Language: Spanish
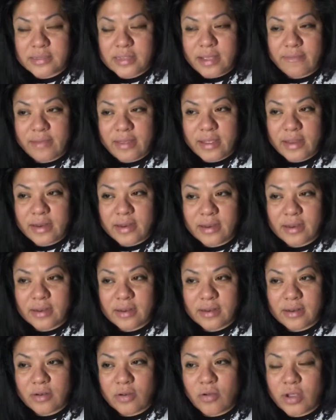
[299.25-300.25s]
saber
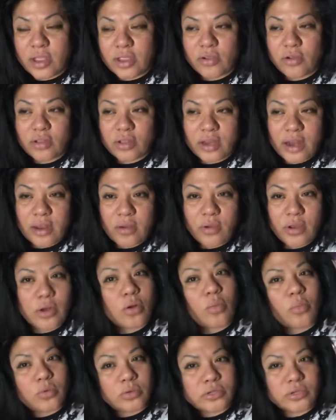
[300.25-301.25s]
lo que yo traigo y
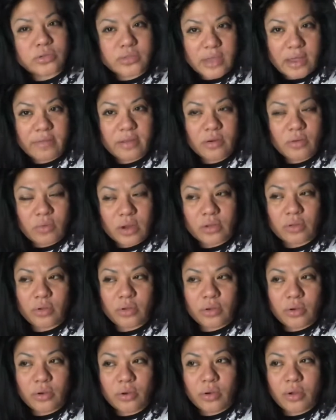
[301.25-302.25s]
no muchos saben, cuando
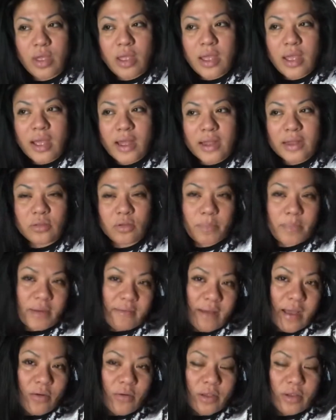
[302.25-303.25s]
yo ando
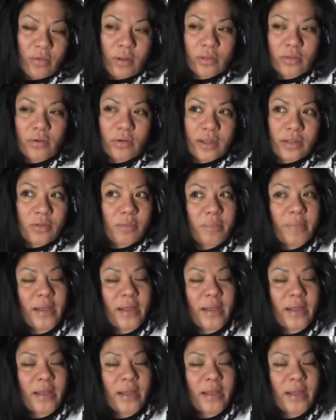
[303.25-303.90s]
para abajo y cuando ando